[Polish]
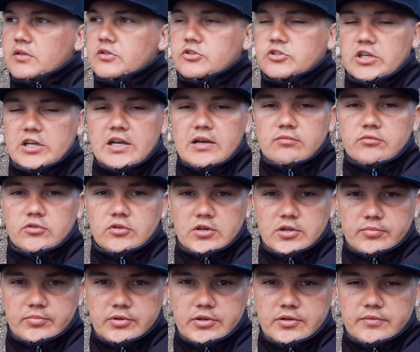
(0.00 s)
Czekam do
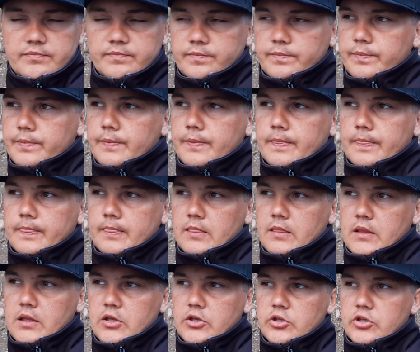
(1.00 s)
ryby
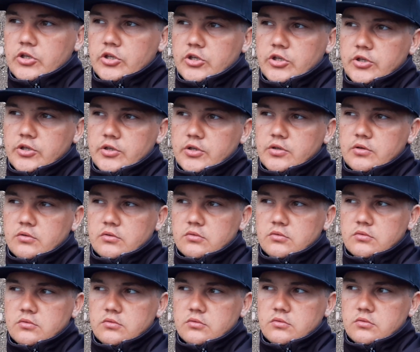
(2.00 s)
i...
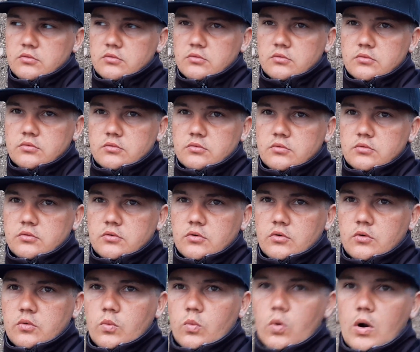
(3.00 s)

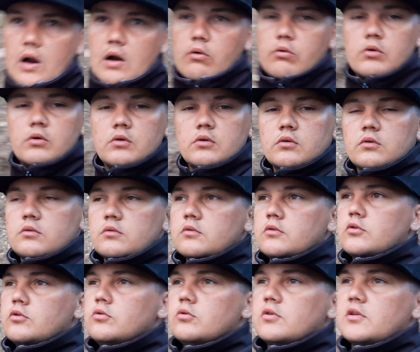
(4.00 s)
Wow,
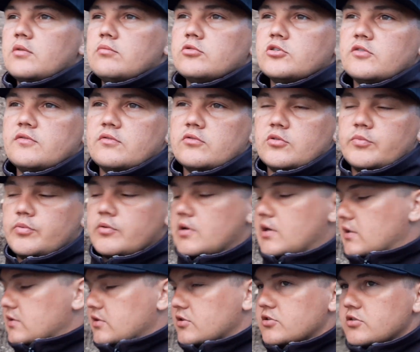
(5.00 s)
kurde, muszę wam to
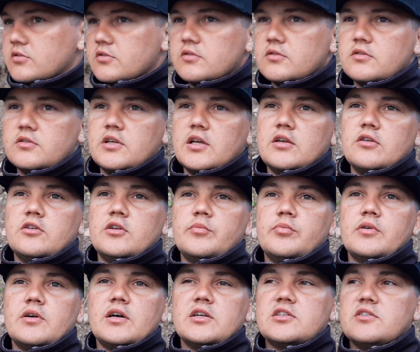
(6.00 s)
pokazać. Nie no, nie
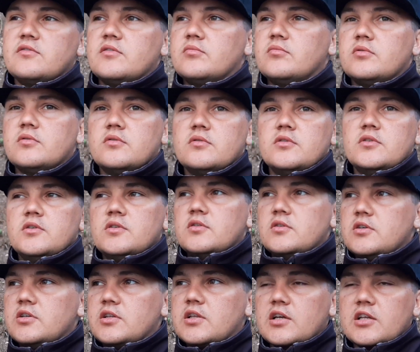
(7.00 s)
pokażę wam, bo
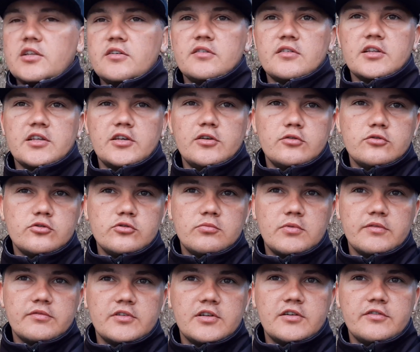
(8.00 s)
i tak nie mam takiego
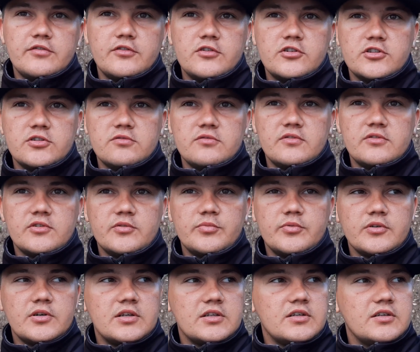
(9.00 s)
zooma w telefonie, żeby wam to
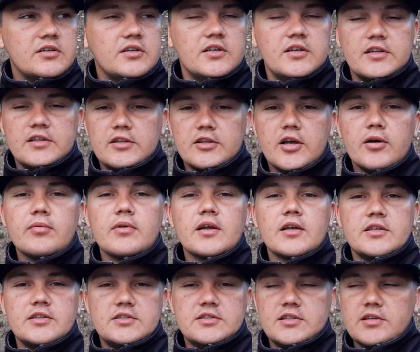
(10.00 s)
pokazać. Dobra,
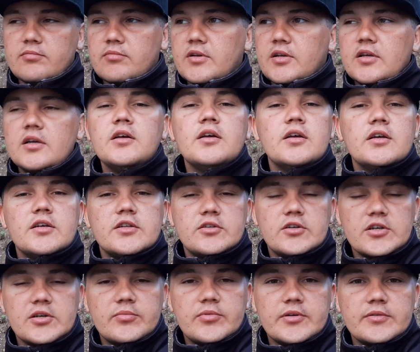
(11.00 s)
kit z tym.
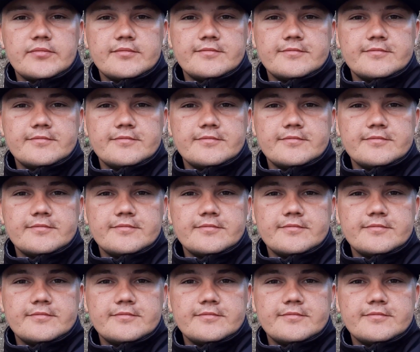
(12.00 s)
Do ryby.